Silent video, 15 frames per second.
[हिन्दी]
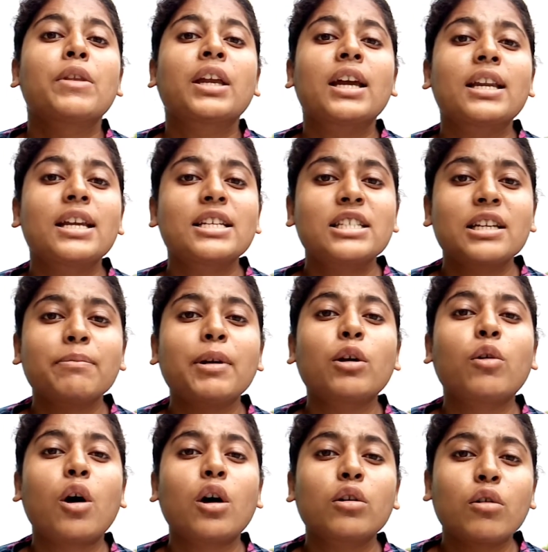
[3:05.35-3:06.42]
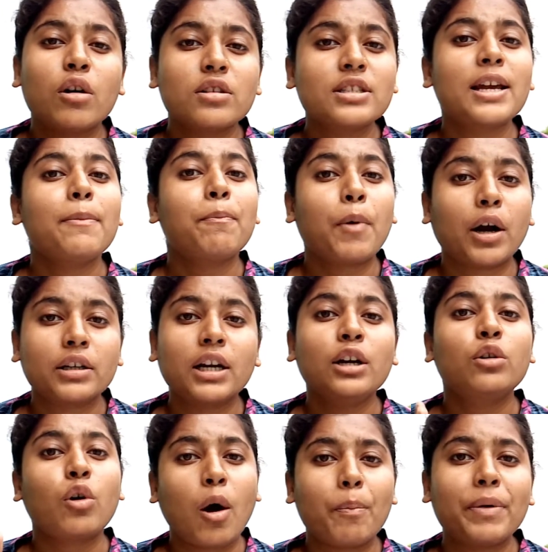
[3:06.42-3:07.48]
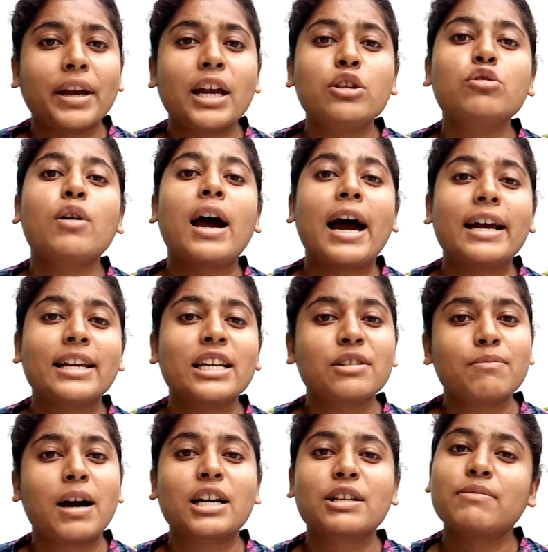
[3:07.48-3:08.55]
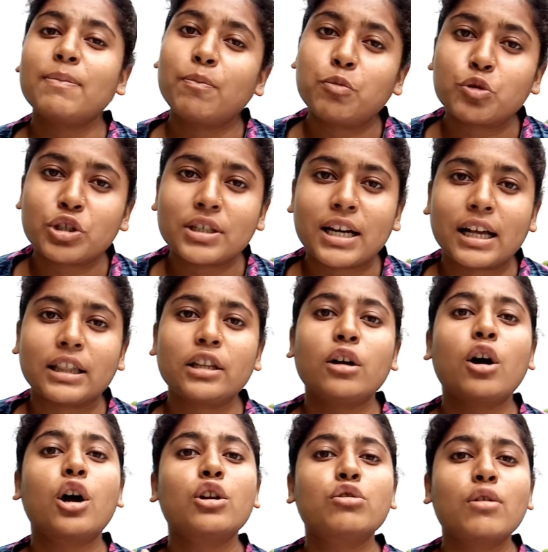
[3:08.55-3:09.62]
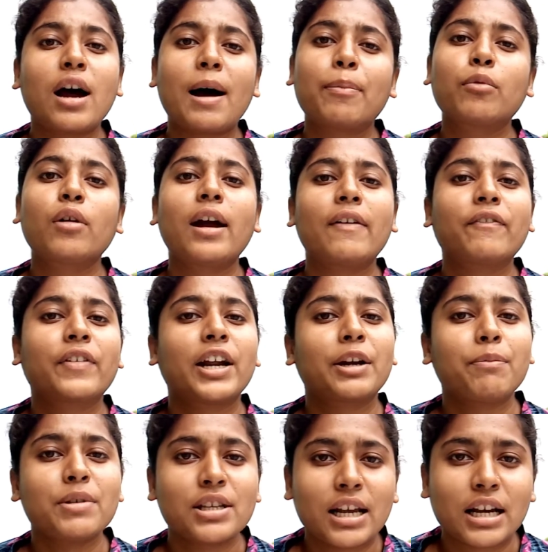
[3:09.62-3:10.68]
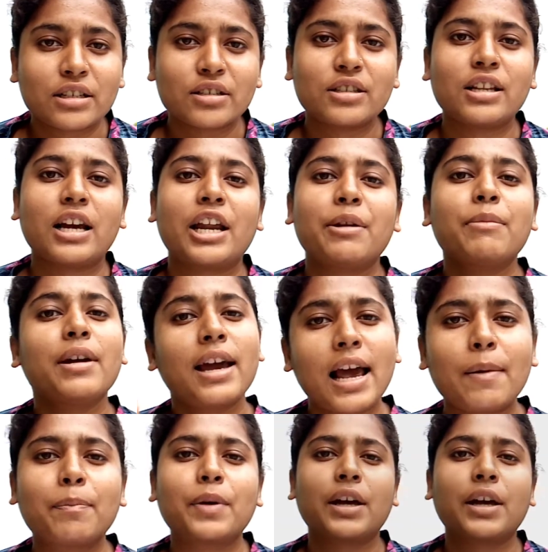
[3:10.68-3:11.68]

कि रीजनिंग में कौन कौन से इंपॉर्टेंट टॉपिक है जो हाईएस्ट मार्क्स में पूछे जाते हैं और जो आपको एफ में सिलेक्शन दिलाने में हेल्प